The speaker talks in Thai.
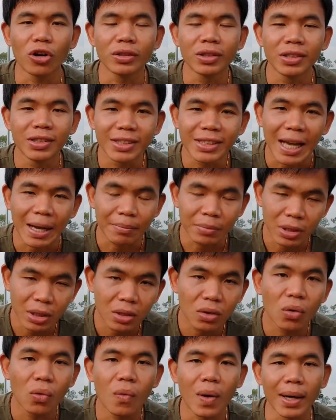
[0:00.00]
2-3
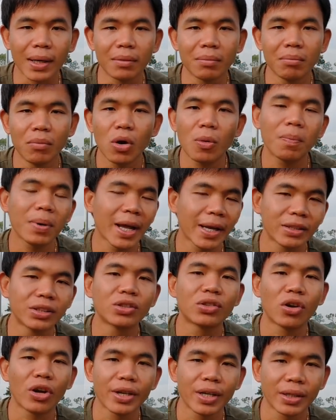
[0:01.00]
กิโลวัตต์หม้อแปลง
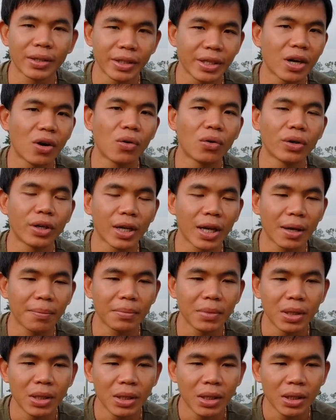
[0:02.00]
ชุ่รอยอย่างเดียวนะครั
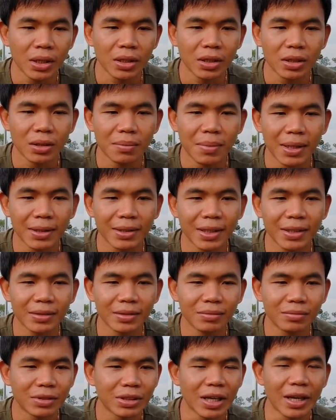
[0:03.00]
บคือบางท่าน
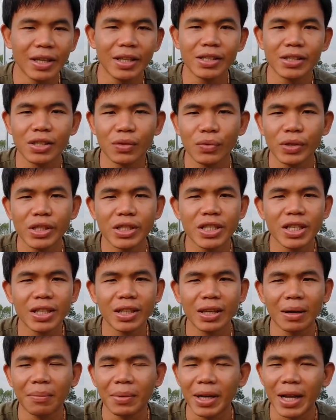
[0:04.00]
ใช้สวิตชิ่ง
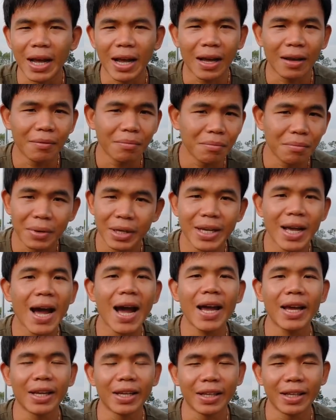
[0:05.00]
ธรรมดาไม่
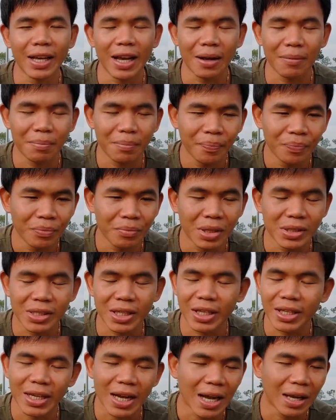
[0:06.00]
ได้นะครับ มัน
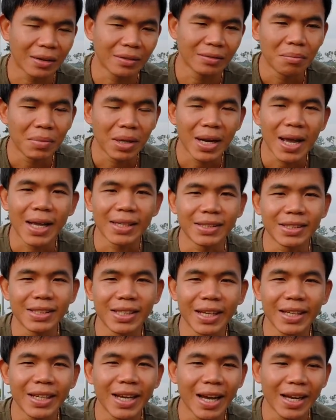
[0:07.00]
ใช้งาน มันอาจจะ
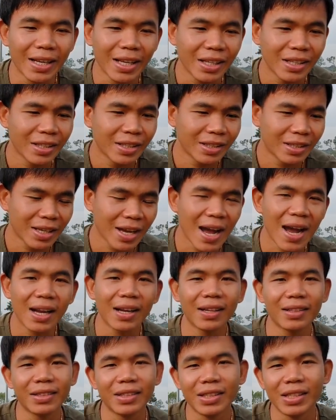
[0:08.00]
ใช้งานได้
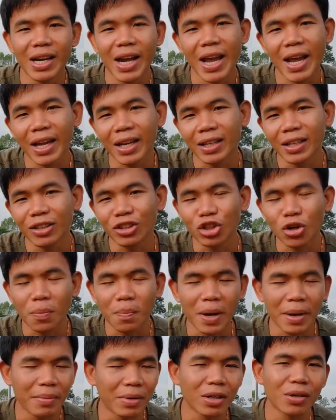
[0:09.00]
5 นาทีแรกแล้วต่อ
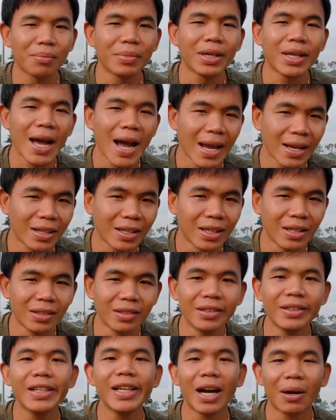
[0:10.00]
ไปมันก็ไม่ได้เลยห
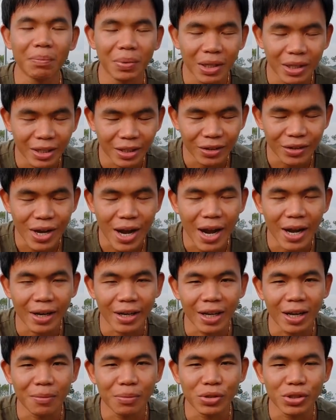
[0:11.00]
รือเดี้ยงไปเลยก็ได้
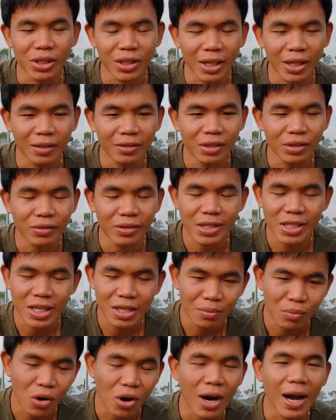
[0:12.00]
นะครับ เพราะฉะนั้นสวิต
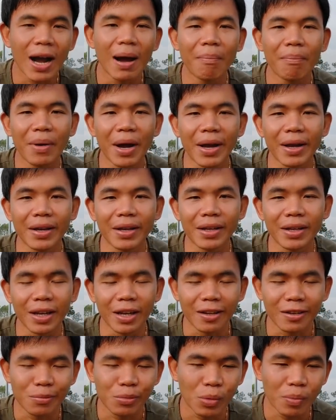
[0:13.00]
ชิ่งมองข้ามไป
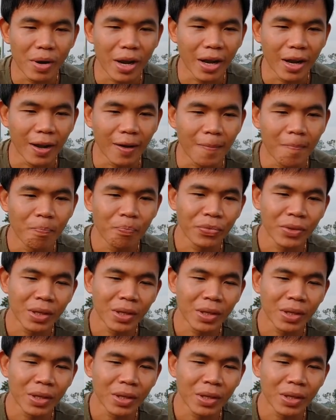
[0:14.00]
นะฮะระบบแอร์